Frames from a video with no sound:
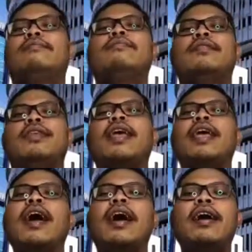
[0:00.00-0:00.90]

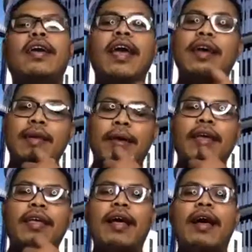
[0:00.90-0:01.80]
hingga hingga sampai
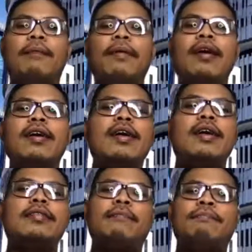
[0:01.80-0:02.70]
eh, apa
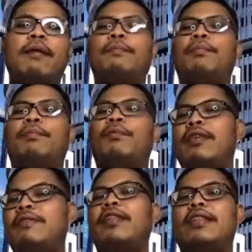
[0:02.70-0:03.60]
sampai
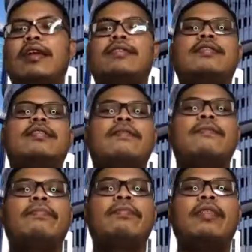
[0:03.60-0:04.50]
proses filtrasi
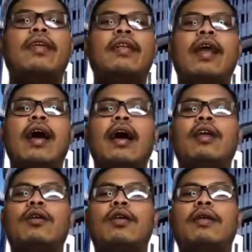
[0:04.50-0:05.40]
Nah,
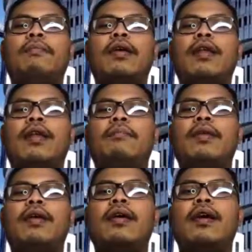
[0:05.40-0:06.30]
kalau lebih
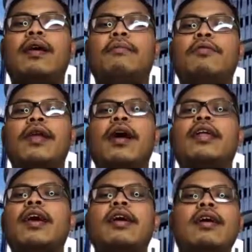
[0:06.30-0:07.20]
lebih uh, mudahnya